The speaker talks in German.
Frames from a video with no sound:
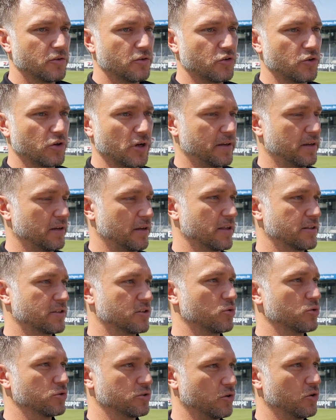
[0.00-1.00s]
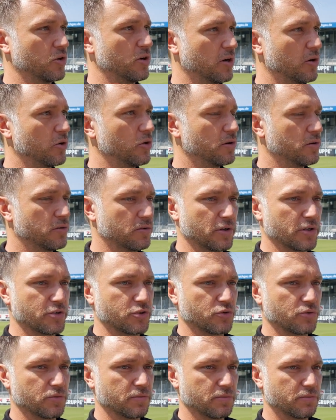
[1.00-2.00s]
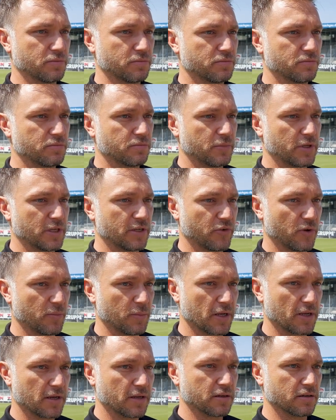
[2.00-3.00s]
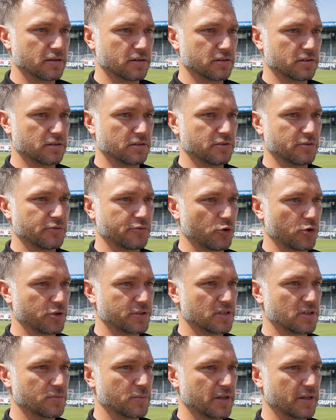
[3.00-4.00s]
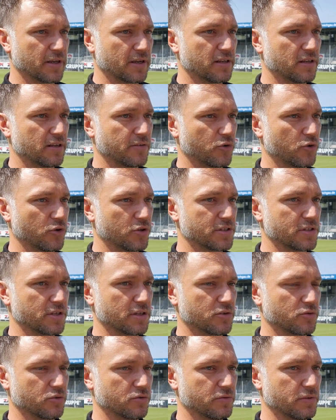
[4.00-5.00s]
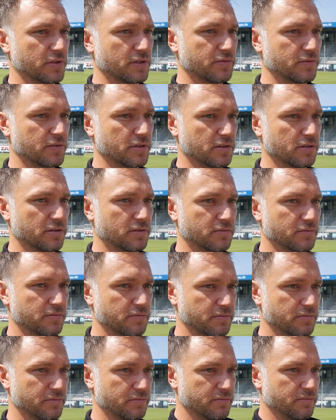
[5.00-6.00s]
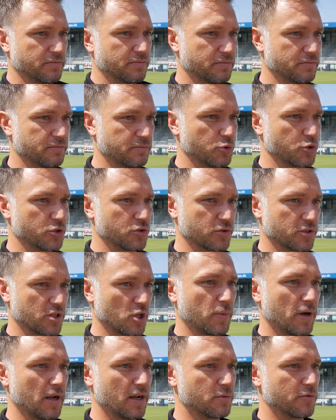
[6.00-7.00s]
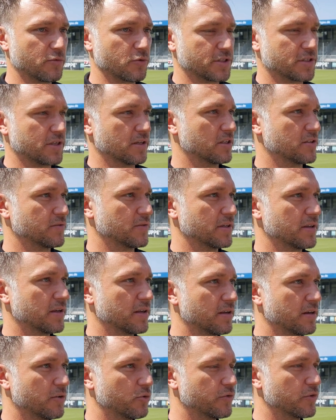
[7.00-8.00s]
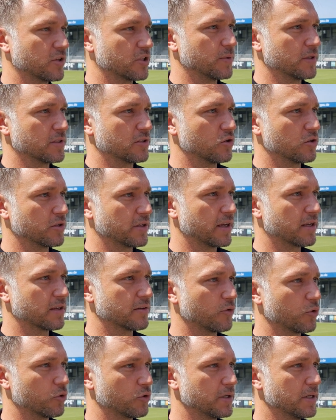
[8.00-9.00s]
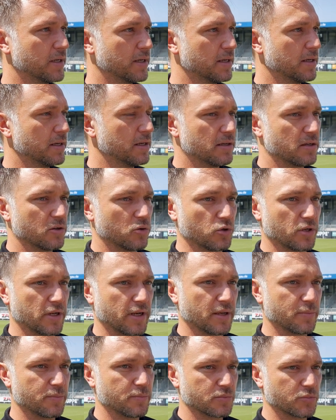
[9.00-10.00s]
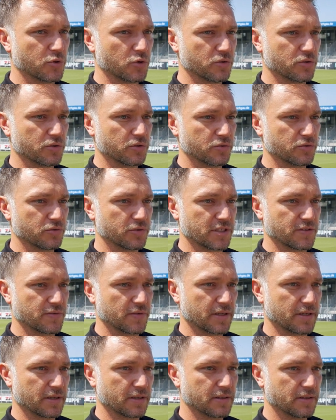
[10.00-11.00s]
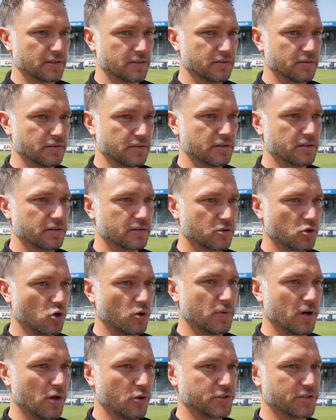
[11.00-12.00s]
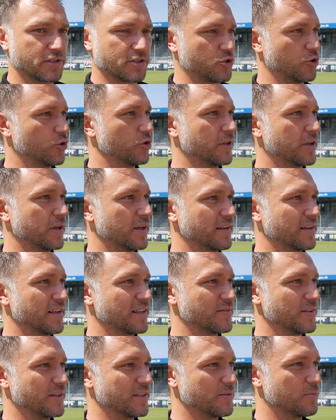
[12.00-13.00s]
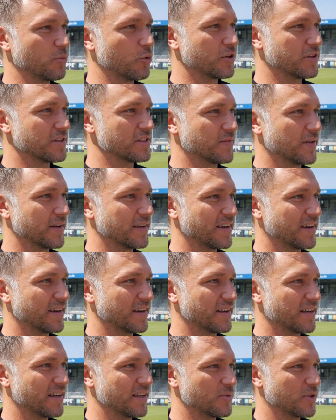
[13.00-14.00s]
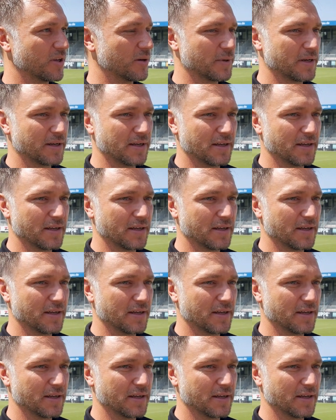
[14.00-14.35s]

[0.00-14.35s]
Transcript: ja, eine ganz große Rolle auch. Also meine Familie äh, freut sich, meine Kinder freuen sich und wir, wir müssen uns, glaube ich, allen bewusst sein, dass wir hier in einer unfassbar tollen Gegend wohnen und leben. Und, und deswegen, äh, ich komme aus einer schönen Gegend jetzt, weil ich in München zwei Jahre gelebt habe,